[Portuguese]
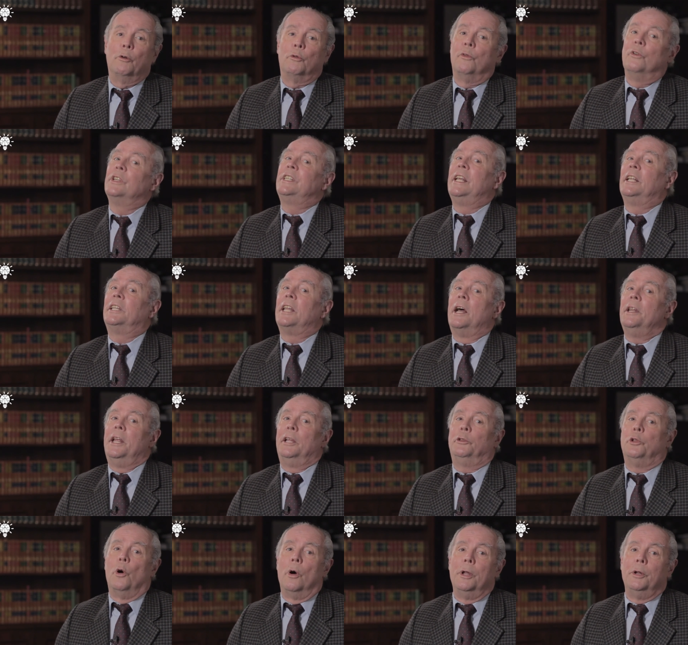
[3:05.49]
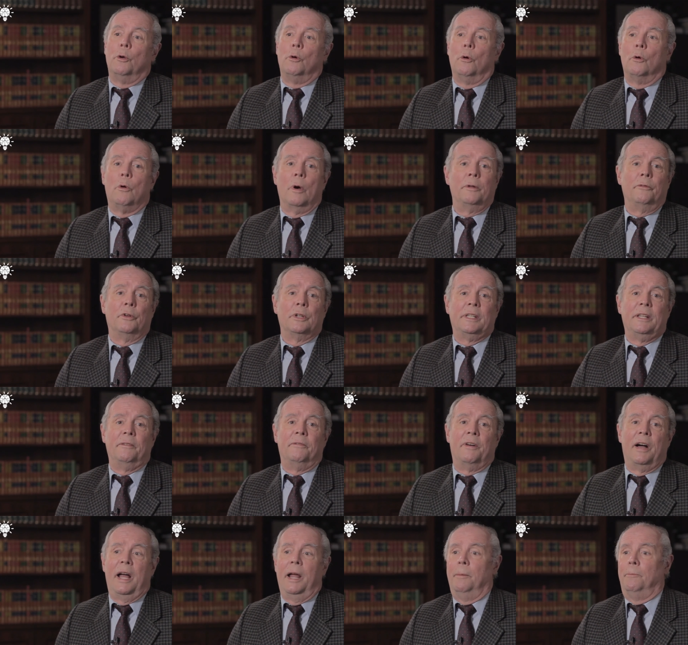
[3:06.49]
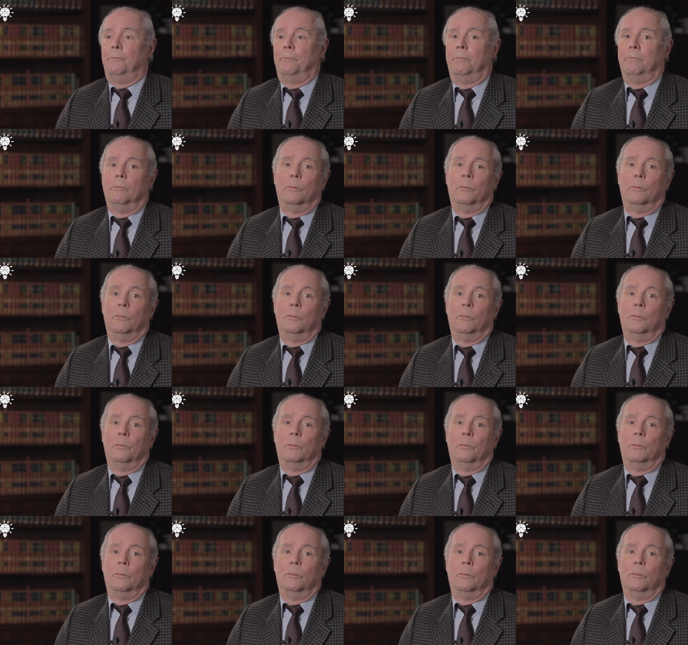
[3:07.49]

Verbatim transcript: Você está anedônico quando você vai